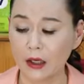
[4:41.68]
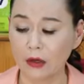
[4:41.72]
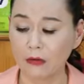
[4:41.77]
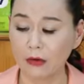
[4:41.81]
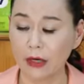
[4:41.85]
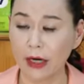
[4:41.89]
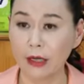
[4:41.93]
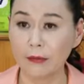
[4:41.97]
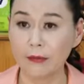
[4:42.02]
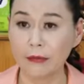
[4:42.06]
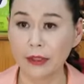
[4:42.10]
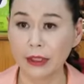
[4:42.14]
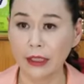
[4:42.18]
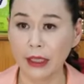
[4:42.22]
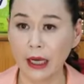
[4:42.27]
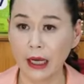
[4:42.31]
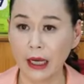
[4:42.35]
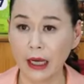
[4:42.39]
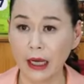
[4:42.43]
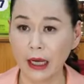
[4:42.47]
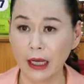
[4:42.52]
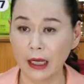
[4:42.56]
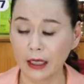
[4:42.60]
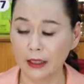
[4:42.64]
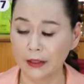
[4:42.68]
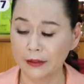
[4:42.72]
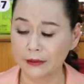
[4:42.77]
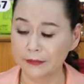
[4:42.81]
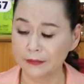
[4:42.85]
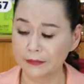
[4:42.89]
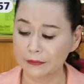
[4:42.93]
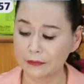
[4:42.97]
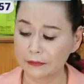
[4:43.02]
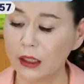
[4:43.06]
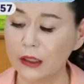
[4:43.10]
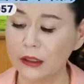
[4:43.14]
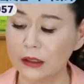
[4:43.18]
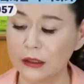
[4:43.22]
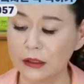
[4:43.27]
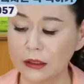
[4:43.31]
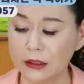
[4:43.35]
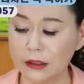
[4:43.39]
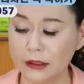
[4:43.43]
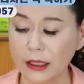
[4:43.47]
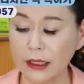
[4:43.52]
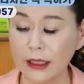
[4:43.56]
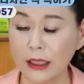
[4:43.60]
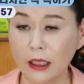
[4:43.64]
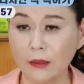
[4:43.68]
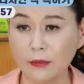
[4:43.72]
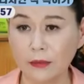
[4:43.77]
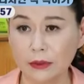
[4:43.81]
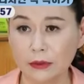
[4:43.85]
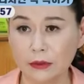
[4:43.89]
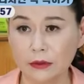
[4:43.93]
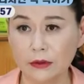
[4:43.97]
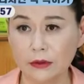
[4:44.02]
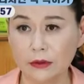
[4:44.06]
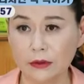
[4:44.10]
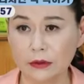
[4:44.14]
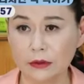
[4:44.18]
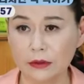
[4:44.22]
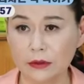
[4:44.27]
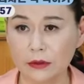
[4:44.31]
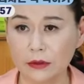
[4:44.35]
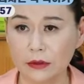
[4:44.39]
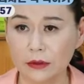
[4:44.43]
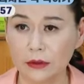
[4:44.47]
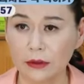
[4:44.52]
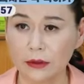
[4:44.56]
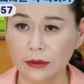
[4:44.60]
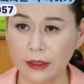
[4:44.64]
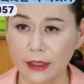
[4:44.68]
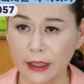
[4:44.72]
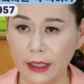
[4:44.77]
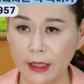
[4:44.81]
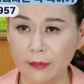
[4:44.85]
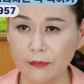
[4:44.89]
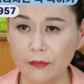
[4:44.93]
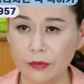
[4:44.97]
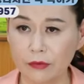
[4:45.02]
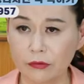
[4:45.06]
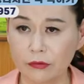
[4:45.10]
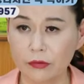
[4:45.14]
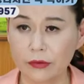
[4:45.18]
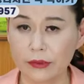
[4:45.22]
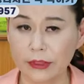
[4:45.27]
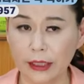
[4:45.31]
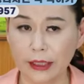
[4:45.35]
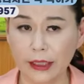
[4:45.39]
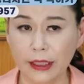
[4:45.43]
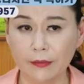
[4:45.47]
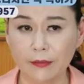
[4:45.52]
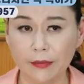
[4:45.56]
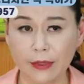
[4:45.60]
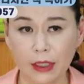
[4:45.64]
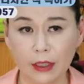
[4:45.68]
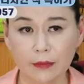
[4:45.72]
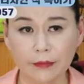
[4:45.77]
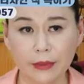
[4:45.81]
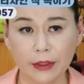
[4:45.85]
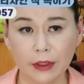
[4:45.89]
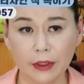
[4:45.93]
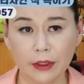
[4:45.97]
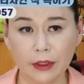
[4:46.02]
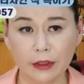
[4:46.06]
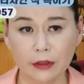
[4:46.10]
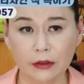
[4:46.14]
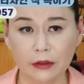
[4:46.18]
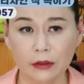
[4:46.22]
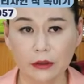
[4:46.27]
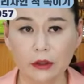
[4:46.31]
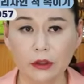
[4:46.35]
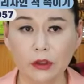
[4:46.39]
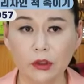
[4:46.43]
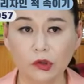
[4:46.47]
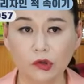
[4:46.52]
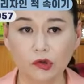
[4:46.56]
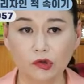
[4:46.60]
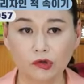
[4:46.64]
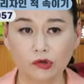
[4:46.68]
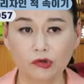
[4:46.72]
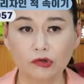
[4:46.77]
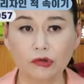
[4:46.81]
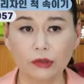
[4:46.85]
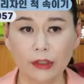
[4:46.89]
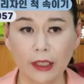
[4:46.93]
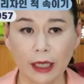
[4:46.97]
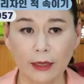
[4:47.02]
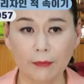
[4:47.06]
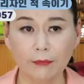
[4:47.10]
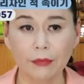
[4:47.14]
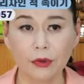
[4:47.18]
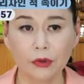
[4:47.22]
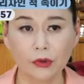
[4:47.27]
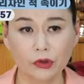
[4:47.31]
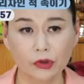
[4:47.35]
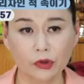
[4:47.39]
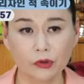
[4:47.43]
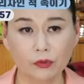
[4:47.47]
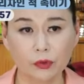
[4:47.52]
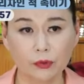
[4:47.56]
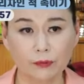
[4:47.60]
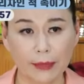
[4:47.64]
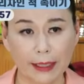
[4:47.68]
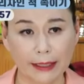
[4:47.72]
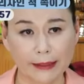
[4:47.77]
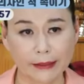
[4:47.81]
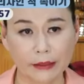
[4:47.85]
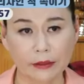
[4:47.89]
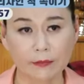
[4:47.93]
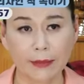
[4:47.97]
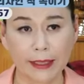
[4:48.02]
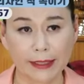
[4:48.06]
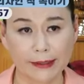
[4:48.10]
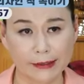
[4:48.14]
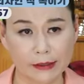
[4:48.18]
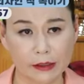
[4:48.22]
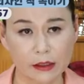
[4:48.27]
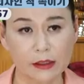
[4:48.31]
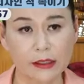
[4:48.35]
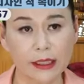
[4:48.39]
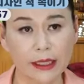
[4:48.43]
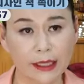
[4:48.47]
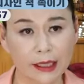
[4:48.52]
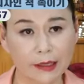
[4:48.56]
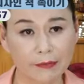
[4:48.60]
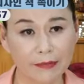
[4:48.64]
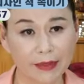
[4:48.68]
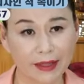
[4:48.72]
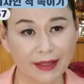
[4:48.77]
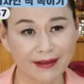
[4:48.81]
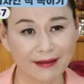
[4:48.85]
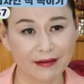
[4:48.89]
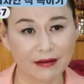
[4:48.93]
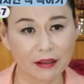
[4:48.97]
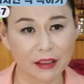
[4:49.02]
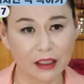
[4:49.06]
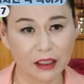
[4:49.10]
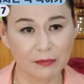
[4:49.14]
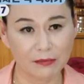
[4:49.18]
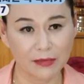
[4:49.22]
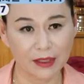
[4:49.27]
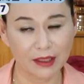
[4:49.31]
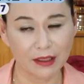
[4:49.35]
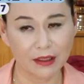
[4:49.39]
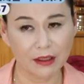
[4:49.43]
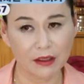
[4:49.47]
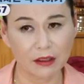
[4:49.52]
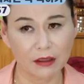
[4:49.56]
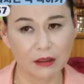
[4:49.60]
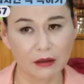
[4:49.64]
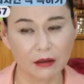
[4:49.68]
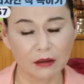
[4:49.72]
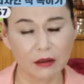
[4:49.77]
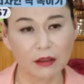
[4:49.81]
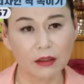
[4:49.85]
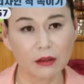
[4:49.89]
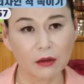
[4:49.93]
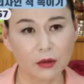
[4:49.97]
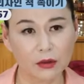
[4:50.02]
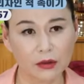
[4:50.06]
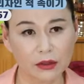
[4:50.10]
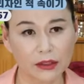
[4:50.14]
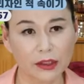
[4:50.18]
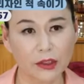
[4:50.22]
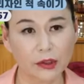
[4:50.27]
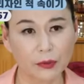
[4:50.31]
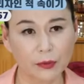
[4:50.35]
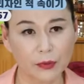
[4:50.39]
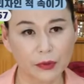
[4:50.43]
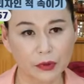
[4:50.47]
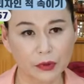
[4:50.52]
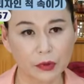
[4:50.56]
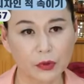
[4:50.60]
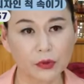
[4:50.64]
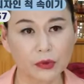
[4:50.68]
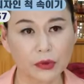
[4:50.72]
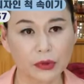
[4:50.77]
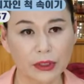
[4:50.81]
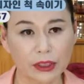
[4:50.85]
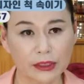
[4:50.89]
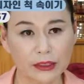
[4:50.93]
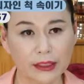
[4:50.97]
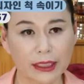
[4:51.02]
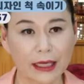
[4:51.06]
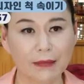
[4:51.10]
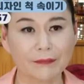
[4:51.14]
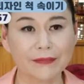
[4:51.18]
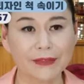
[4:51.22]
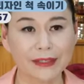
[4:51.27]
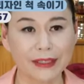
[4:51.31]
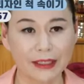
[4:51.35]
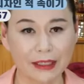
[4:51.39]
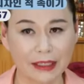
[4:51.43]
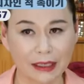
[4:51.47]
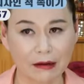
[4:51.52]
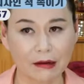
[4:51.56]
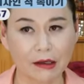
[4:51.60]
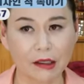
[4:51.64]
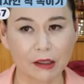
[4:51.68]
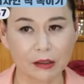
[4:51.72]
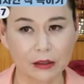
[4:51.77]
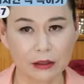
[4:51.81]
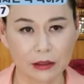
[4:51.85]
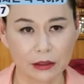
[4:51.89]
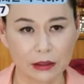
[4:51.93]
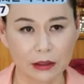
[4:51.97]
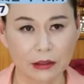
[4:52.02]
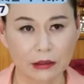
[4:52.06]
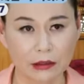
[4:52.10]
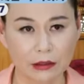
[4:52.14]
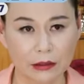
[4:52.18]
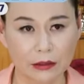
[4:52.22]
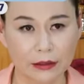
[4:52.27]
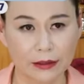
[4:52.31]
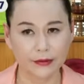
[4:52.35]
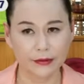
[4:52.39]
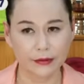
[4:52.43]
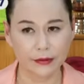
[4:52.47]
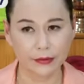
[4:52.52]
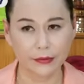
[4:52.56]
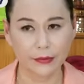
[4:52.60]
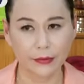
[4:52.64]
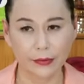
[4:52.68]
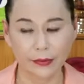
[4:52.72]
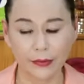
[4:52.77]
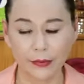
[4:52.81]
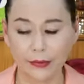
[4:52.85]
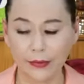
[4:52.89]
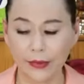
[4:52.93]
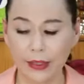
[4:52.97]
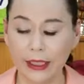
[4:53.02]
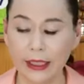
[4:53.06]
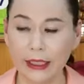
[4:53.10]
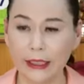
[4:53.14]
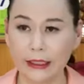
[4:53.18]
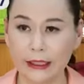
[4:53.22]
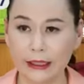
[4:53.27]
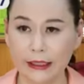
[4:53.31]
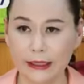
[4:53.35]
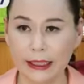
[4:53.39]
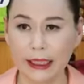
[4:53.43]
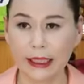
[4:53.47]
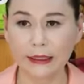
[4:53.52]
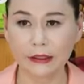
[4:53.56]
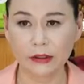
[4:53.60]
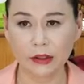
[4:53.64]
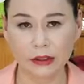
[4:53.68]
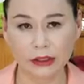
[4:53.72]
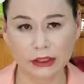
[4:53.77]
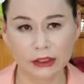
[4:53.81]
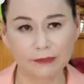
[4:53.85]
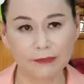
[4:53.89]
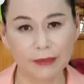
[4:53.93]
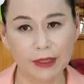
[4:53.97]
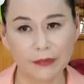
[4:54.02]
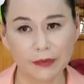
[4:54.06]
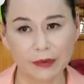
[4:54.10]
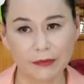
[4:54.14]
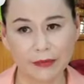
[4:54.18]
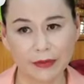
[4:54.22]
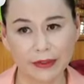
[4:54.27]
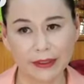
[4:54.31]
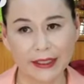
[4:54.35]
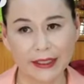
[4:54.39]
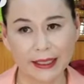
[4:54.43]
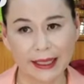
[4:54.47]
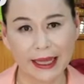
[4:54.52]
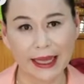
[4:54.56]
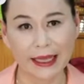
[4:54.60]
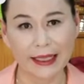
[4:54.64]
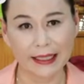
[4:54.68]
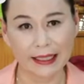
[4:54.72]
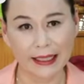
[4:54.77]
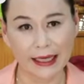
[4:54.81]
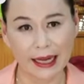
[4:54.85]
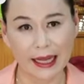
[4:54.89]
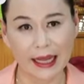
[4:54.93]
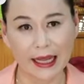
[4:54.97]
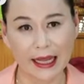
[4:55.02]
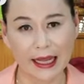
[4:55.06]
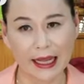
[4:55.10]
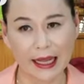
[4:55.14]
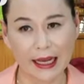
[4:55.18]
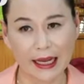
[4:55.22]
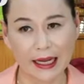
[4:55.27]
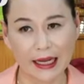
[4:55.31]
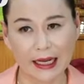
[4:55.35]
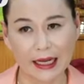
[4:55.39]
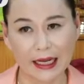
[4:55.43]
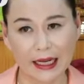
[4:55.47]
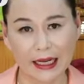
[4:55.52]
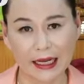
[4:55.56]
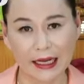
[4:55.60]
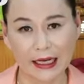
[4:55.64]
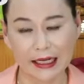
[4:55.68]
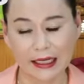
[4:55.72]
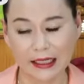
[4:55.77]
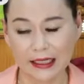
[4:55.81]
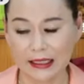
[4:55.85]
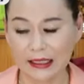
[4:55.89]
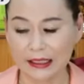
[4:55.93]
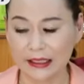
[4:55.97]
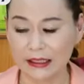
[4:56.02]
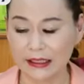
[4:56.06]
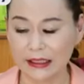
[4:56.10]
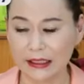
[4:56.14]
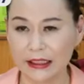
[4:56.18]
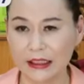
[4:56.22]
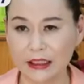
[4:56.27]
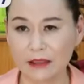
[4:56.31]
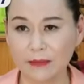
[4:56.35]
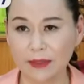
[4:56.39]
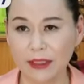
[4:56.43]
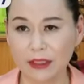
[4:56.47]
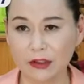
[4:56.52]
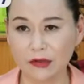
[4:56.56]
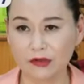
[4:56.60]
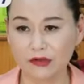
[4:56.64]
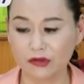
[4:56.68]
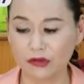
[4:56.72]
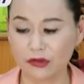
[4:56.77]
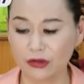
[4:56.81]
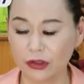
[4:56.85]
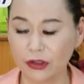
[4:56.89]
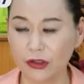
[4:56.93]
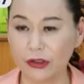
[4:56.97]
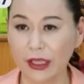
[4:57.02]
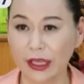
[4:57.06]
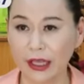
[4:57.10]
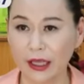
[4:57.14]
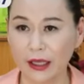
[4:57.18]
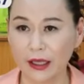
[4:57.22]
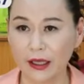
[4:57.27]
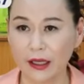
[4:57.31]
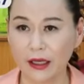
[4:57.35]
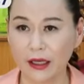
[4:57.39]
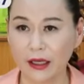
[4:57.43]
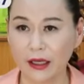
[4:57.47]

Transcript: 우리 할머니가 이 사람은 대한민국 사람이라면 누구나 한 번쯤은 봤, 봤을 사람이에요. 이미. 그런데 어떻게 이번 총선에서 갑자기 나왔겠어. 그리고 그냥 정치밥을 먹는 게 아니라 어? 이 집안은 줄력에